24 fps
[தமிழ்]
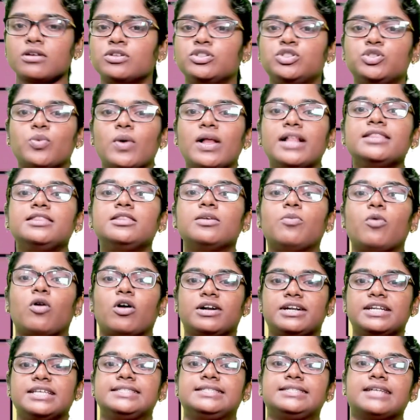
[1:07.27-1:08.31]
டுவெல்த்
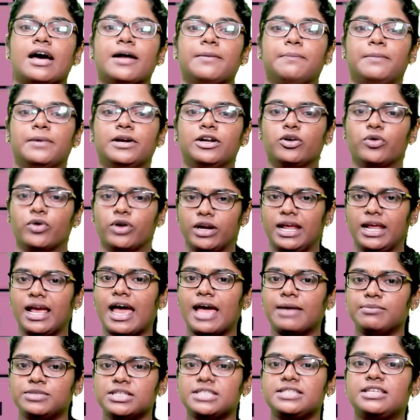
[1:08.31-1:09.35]
பாட்னி ஸ்டார்ட் பண்ண உடனே
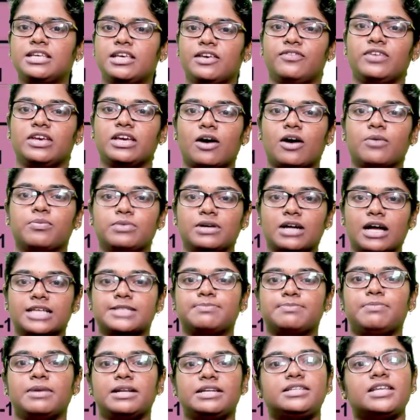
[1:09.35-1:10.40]
ஐம் ஜஸ்ட் கிவிங் அப் நான்
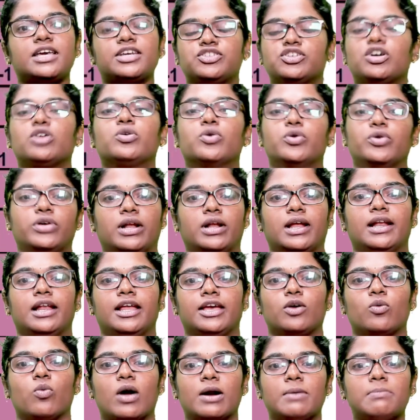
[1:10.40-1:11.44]
ஏஜாக கொடுக்குறேன்
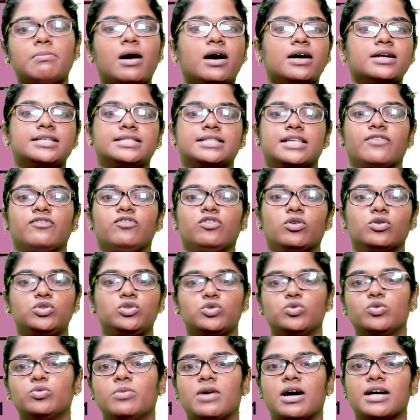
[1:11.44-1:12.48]
லைக் ஒன் மார்க்ஸ் எவ்வளோ
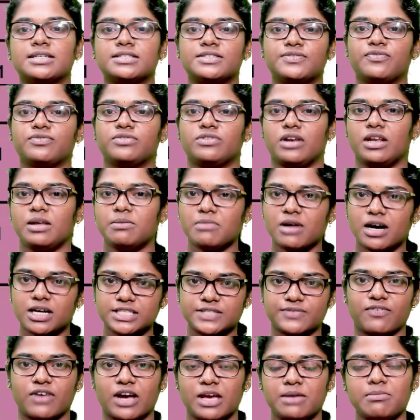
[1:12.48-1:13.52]
டூ மார்க்ஸ் த்ரீ மார்க்ஸ்
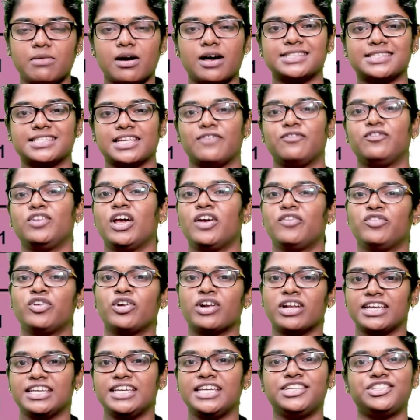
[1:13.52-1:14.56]
ஃபைவ் மார்க்ஸ் எவ்வளோ எவ்வளோ
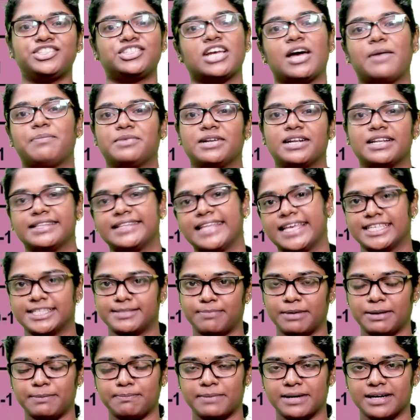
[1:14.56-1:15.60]
நான் ஈச் சாப்டர் வந்து
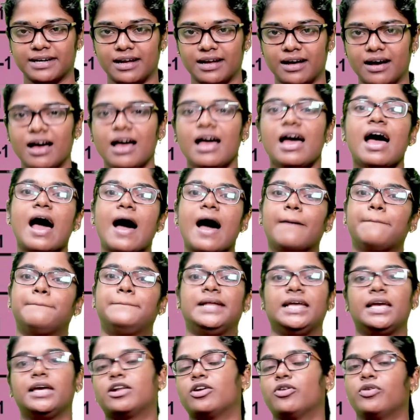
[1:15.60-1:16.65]
எக்ஸ்பெக்ட் பண்ணலாம்
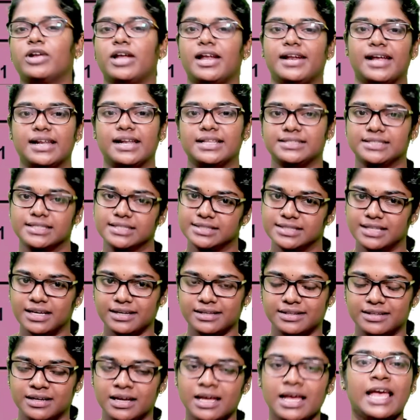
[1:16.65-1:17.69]
அப்படிங்கிற ஒரு அனாலிசிஸ் தான்
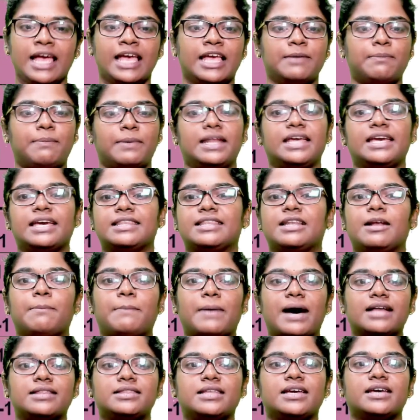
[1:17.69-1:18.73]
இது இப்போ நீங்கள் இதில்
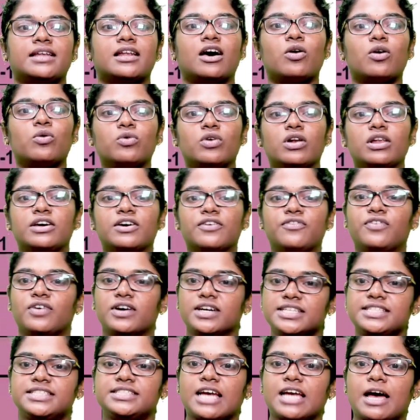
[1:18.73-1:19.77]
பார்த்தீங்கன்னா உங்களுக்கு
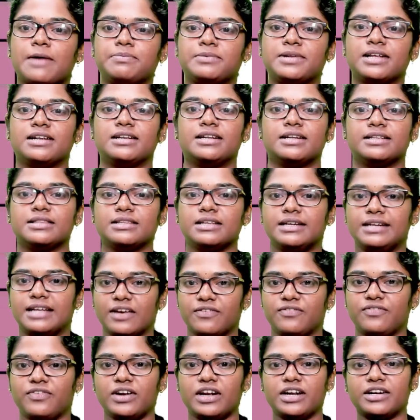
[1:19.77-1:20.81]
ஃபர்ஸ்ட் சாப்டர்லேருந்து
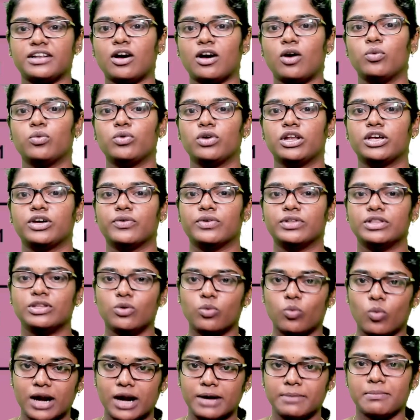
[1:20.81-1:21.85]
டெஃபினட்டாக உங்களுக்கு வந்து
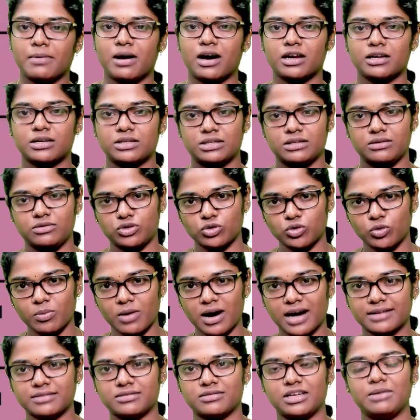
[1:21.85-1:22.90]
ஒன் மார்க் டூ
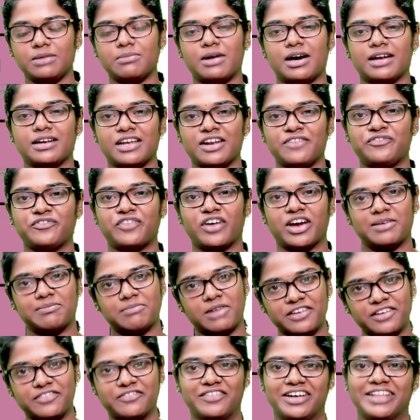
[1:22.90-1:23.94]
மார்க் த்ரீ மார்க் அண்ட் ஃபைவ்
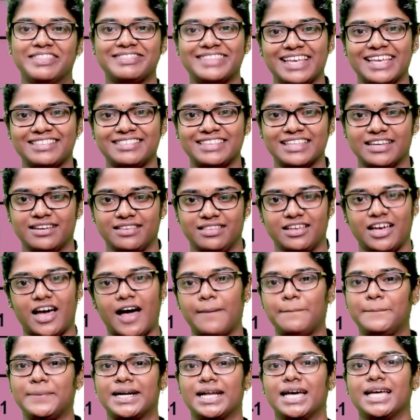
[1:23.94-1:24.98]
மார்க் வந்தே தீருது
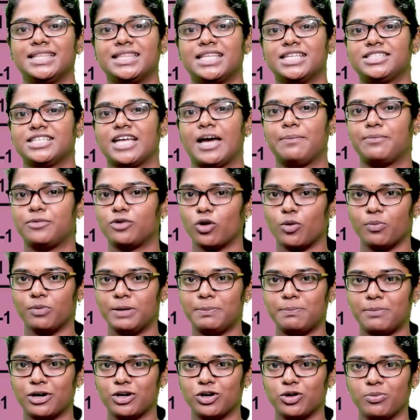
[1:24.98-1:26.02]
அப்போ நான் இந்த சாப்டர் ஒமிட்
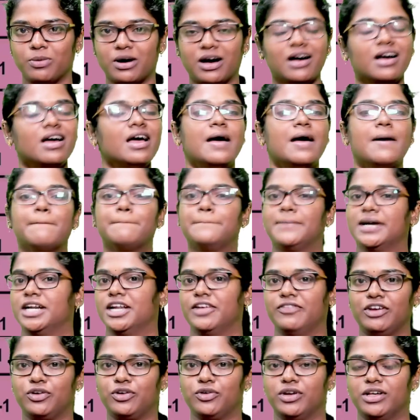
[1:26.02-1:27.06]
பண்ணுமா
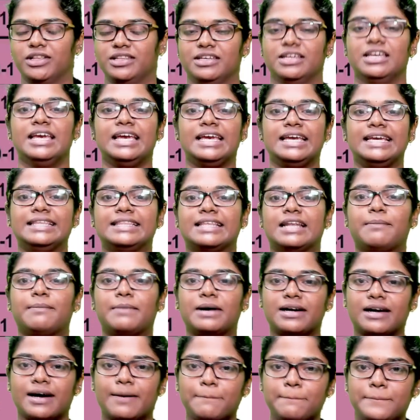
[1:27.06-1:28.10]
பண்ணவே கூடாது இதை நம்ம
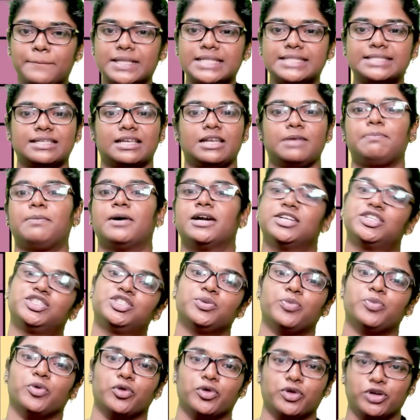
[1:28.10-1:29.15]
கம்பல்சரி படிச்சுட்டு
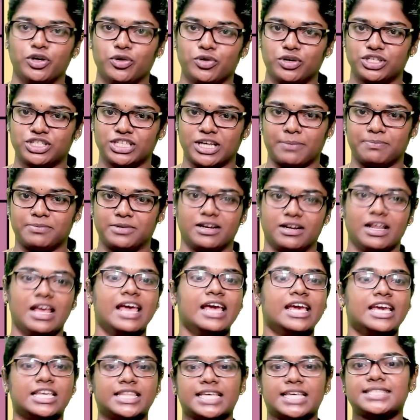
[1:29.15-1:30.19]
போகக்கூடிய ஒரு சாப்டர்
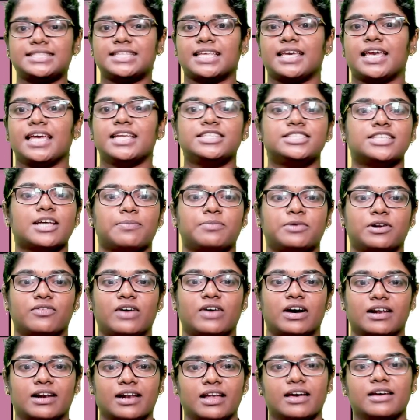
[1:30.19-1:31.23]
இதே செகண்ட் சாப்டர்
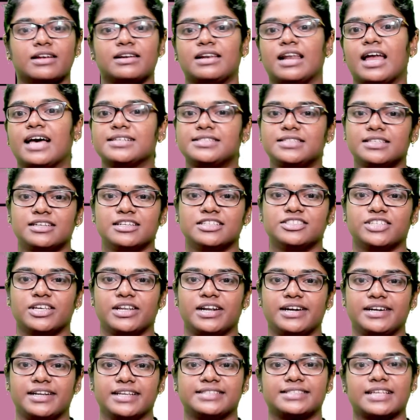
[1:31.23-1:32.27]
வாங்கலாம் கிளாசிக்கல்
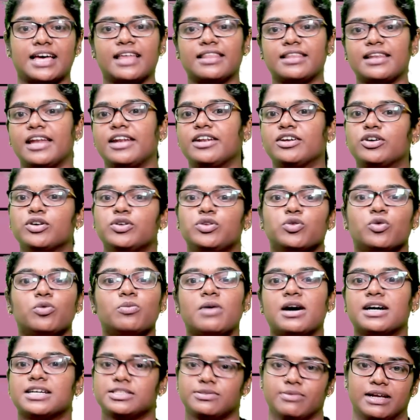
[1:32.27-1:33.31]
ஜெனட்டிக்ஸ் அதில் எனக்கு டூ
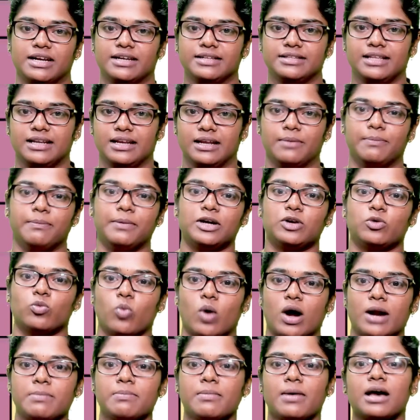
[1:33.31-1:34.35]
மார்க்ஸ் வர்றதில்லை பட்
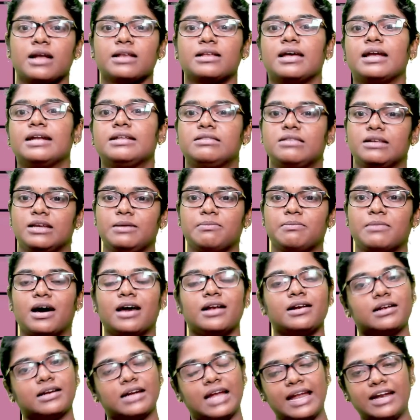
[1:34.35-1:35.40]
ஒன் மார்க் அண்ட் த்ரீ
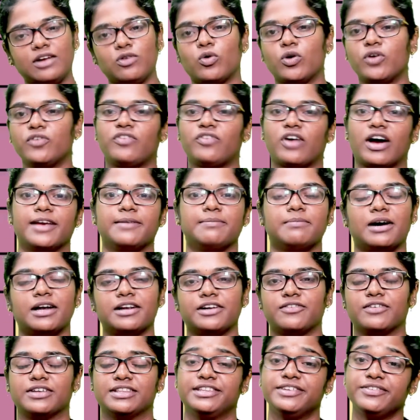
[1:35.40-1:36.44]
மார்க் அண்ட் ஒரு ஃபைவ்
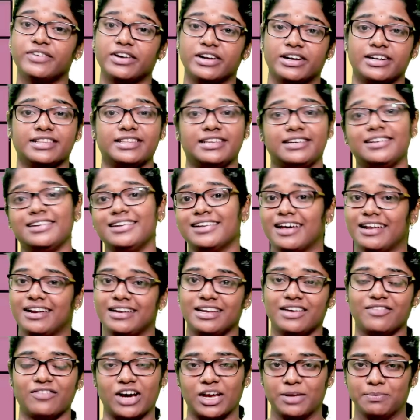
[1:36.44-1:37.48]
மார்க் வந்து வர்றதுக்கு நிறைய
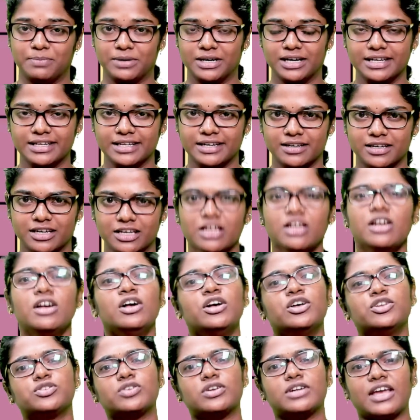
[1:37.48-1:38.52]
வாய்ப்புகள் இருக்குது
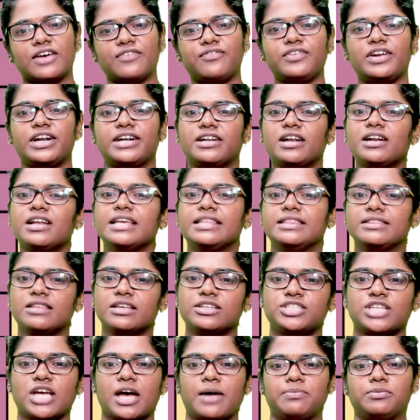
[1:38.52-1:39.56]
ஸோ டெஃபினெட்டாக நான் இந்த
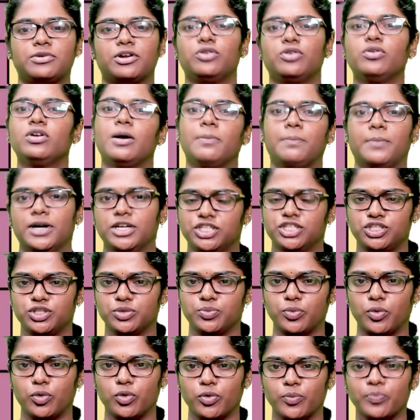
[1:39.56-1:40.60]
சாப்டரையும் நான் படிச்சுட்டு
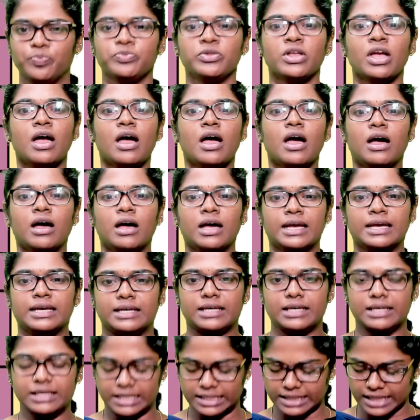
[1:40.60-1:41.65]
போகணும்
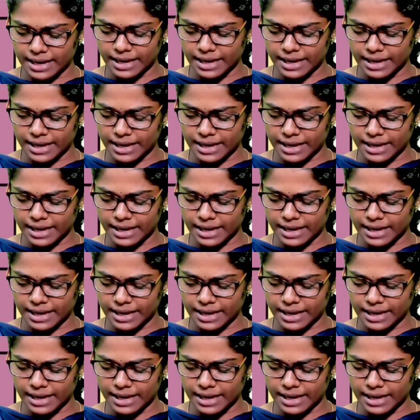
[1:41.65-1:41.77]
இதே